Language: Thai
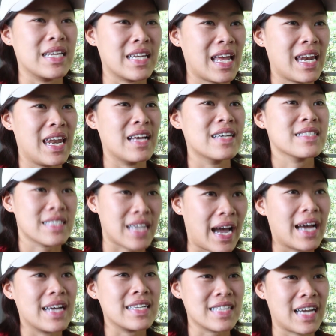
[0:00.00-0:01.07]
นั่นแหละ
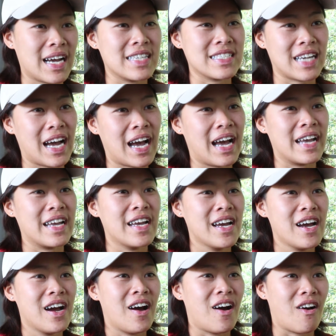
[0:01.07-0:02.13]
ใช่
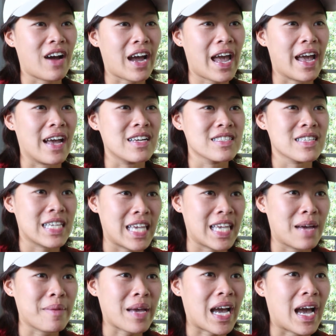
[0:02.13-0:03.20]
โอเคเคลี
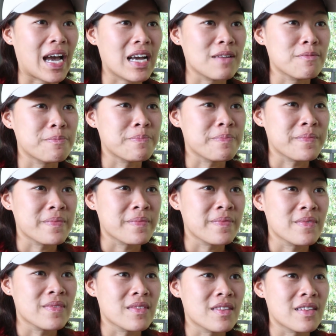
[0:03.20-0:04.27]
ยร์ไหมคะ
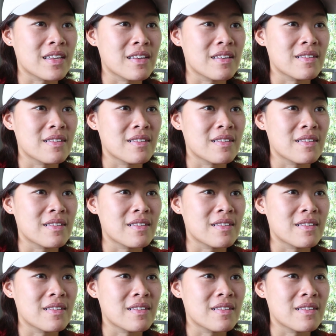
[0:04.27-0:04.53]
เค